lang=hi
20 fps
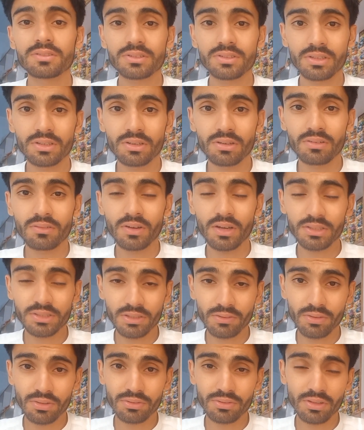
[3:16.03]
वाच
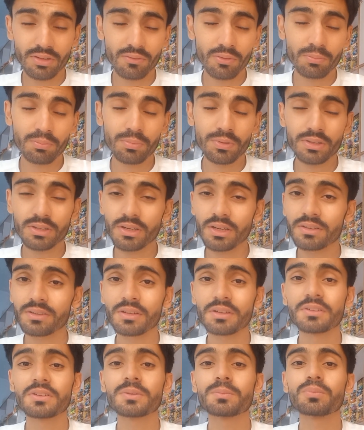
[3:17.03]
आवर जो है वो इतना
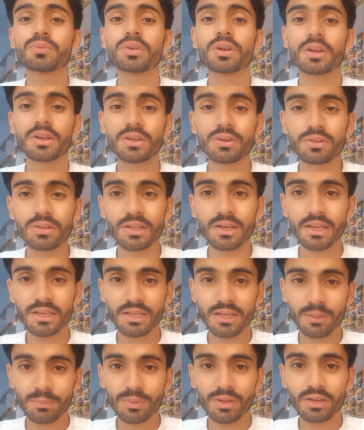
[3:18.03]
आसानी से पूरा नहीं होता
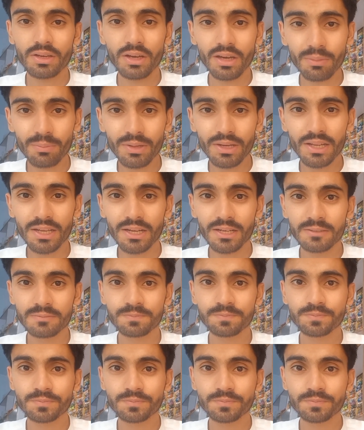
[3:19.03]
लेकिन आपने कर भी लिया